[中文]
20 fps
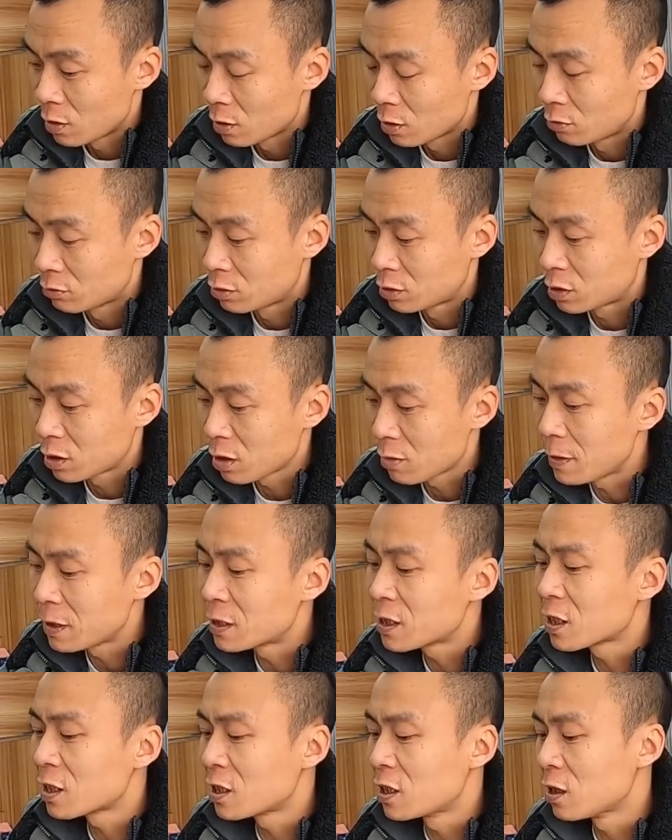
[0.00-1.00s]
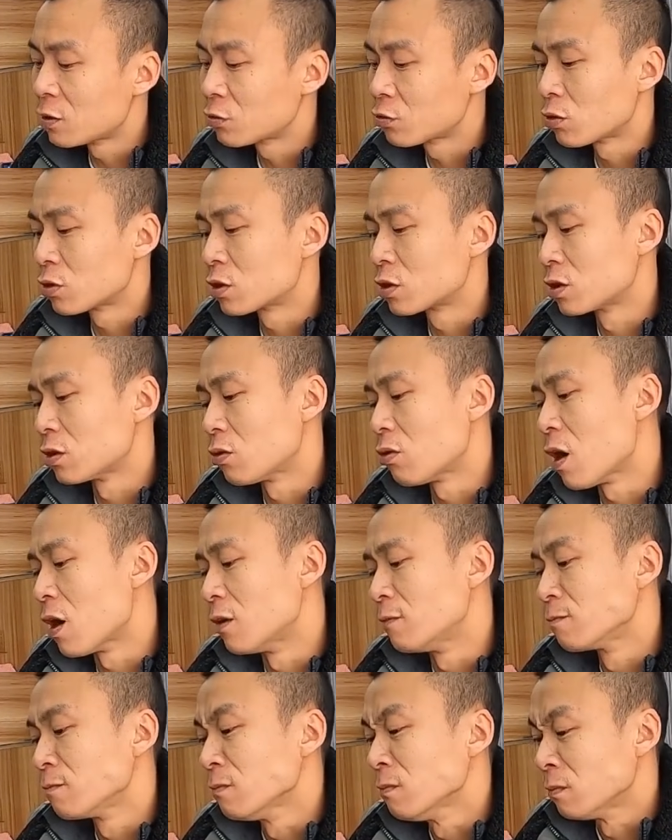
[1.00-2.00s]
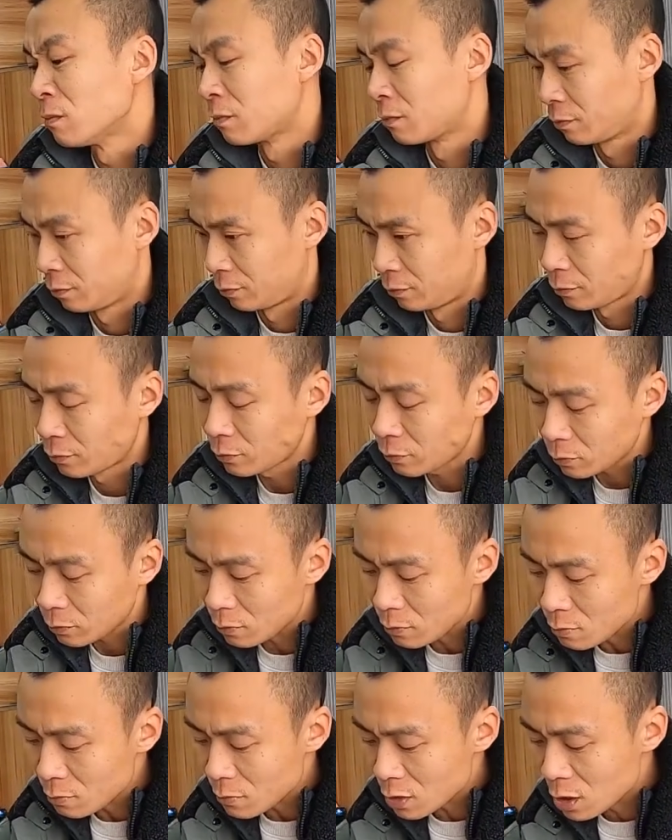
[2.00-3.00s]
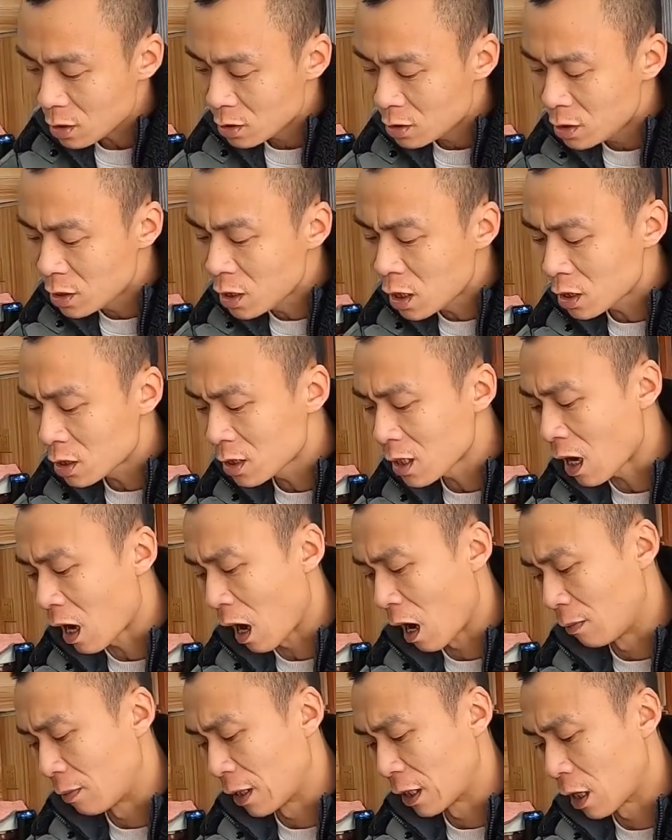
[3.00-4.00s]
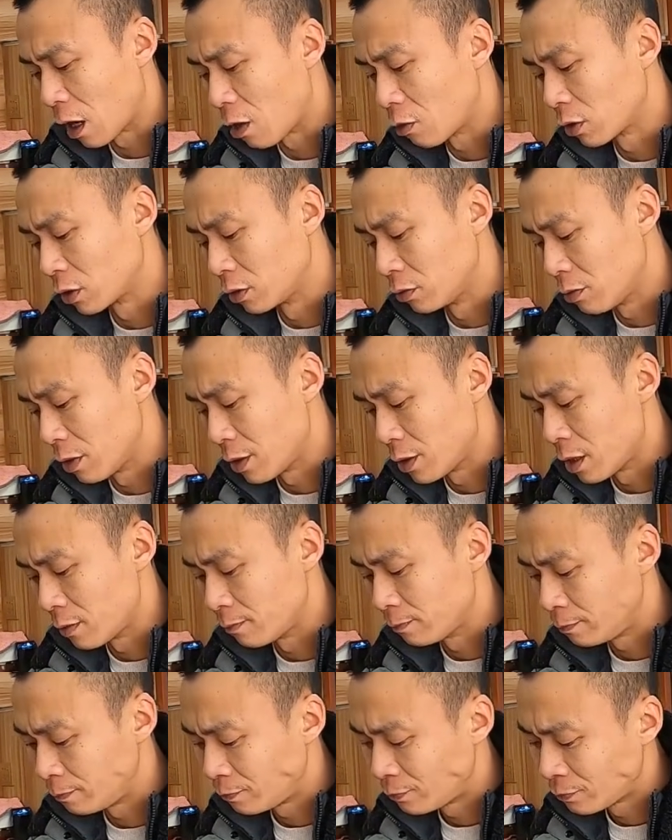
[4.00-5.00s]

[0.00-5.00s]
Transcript: 可是这边这个天，说实话，应该是海拔高了的原因。